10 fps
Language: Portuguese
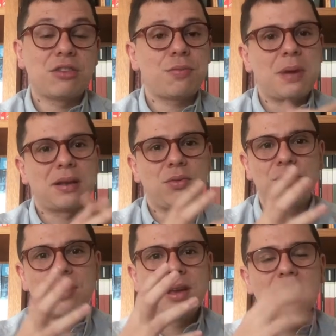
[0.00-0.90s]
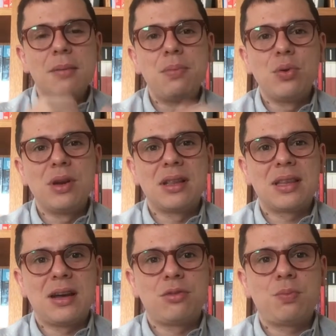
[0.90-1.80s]
aspectos
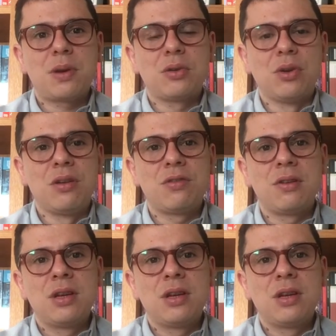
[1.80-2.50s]
prioritários para nós